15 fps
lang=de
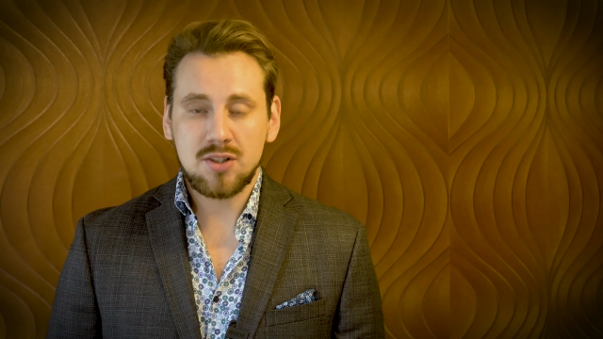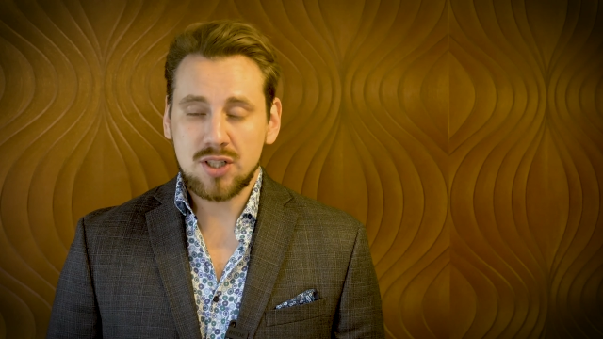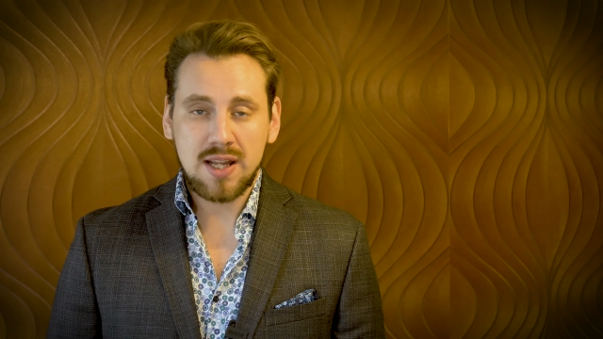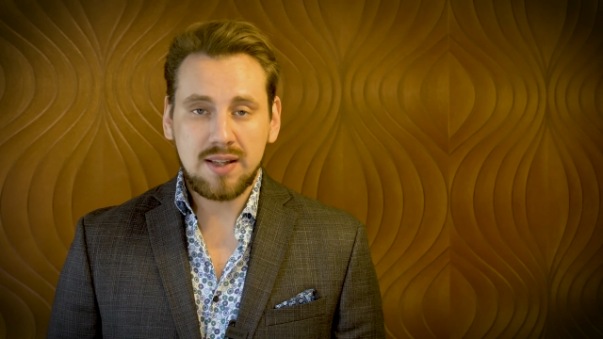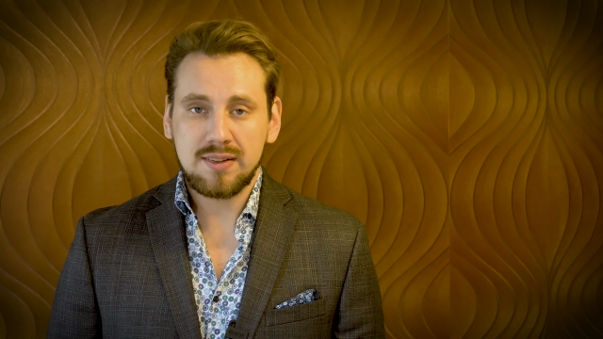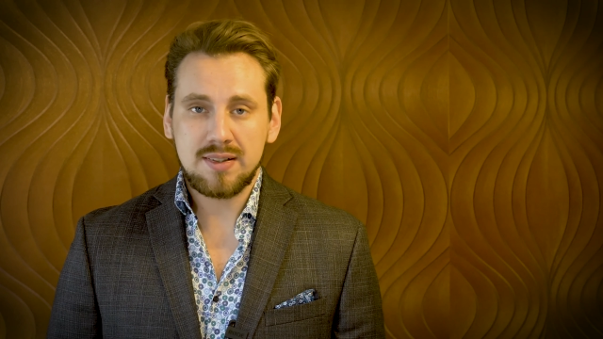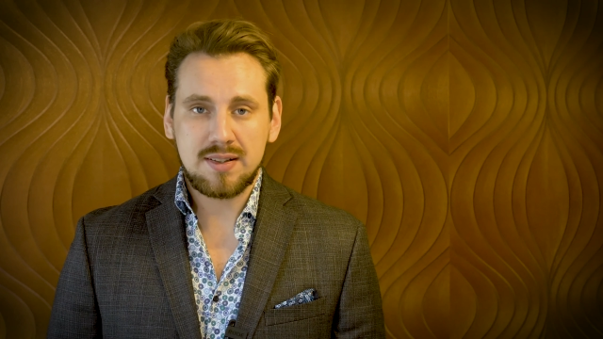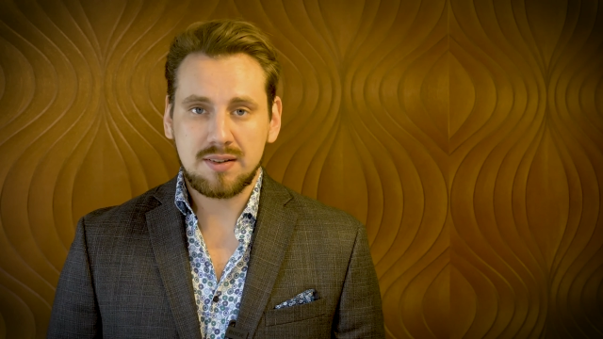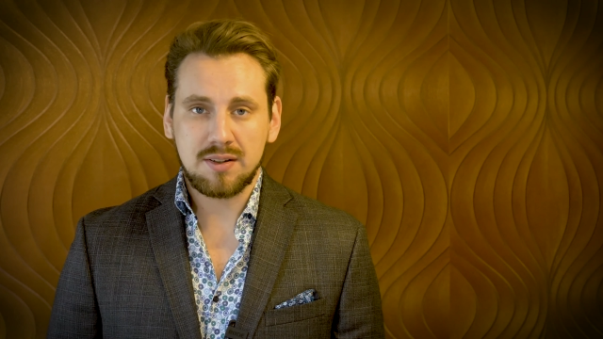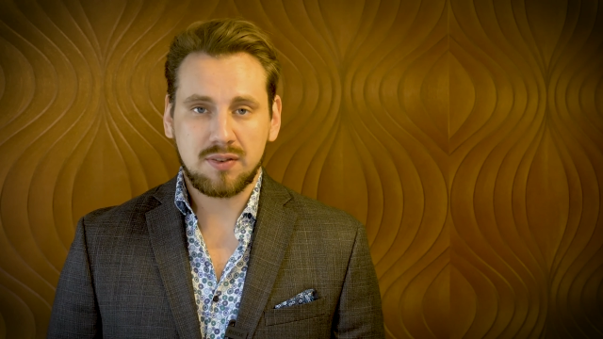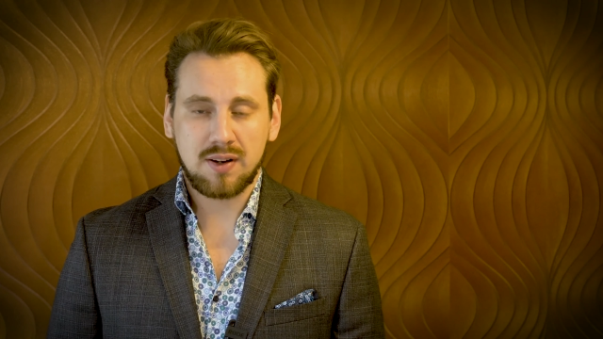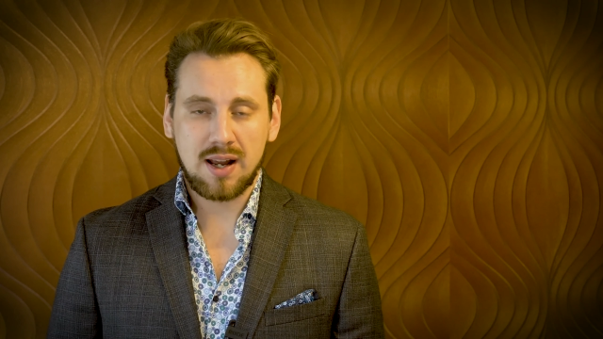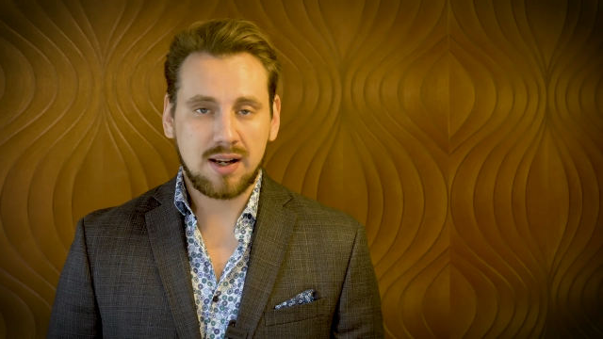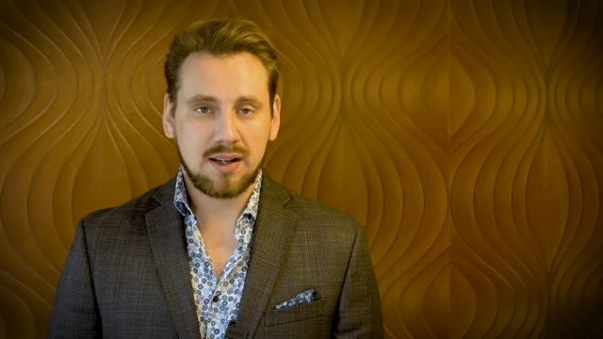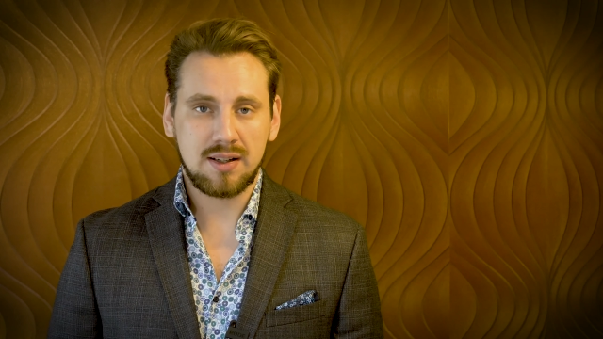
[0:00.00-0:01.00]
stellen sich diese
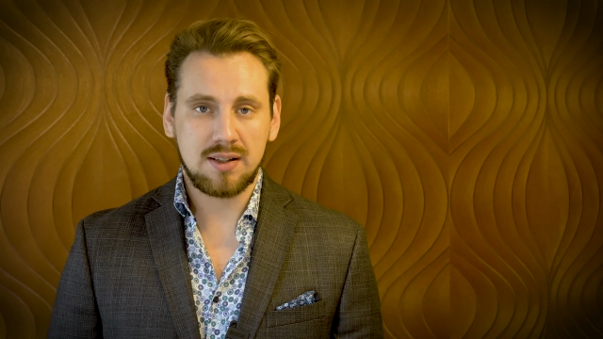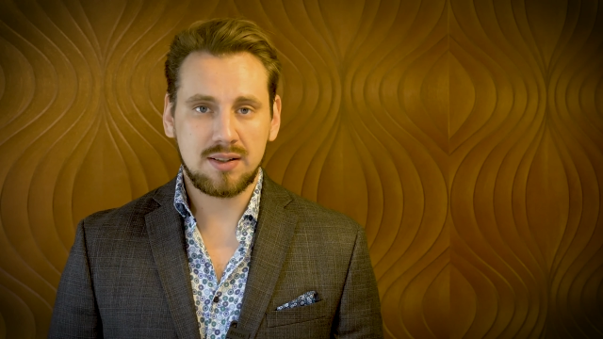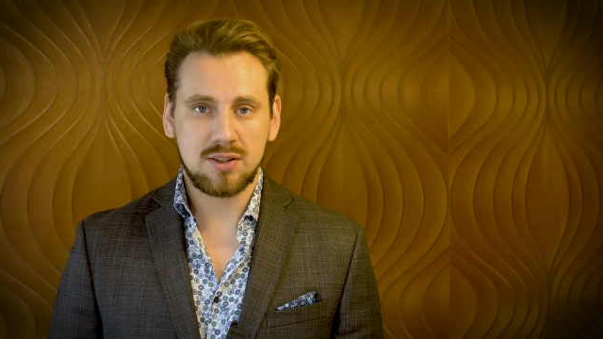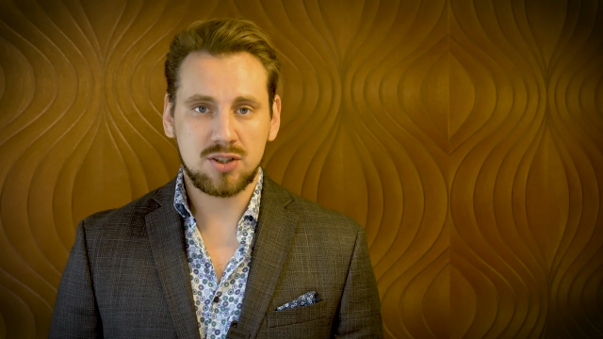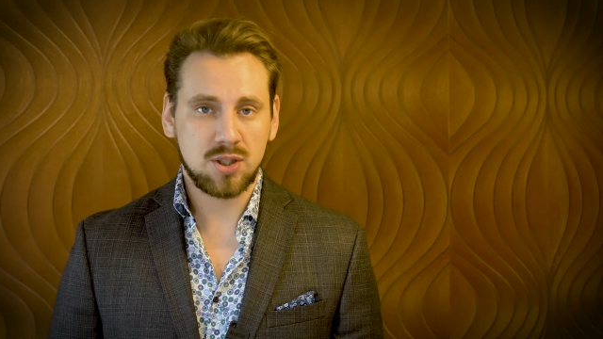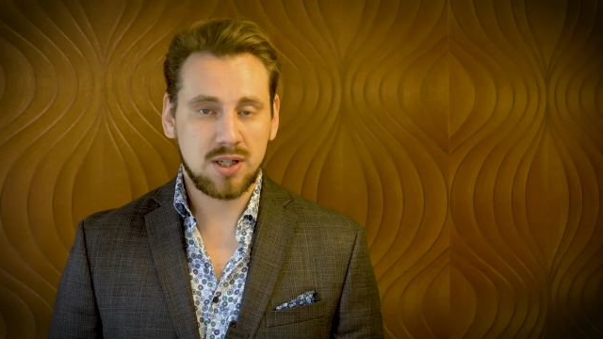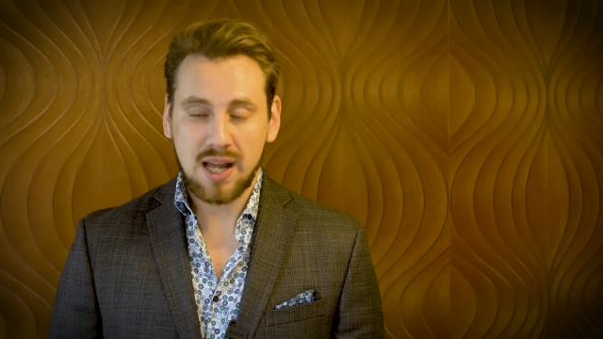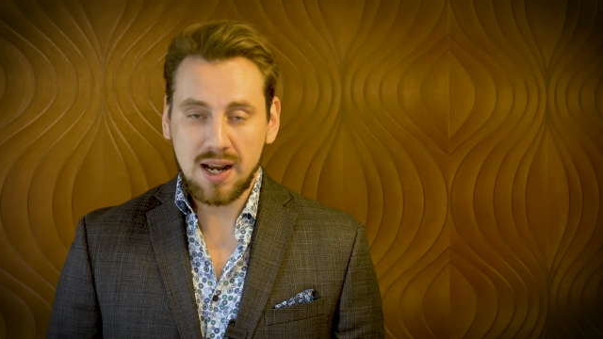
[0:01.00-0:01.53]
Frage schon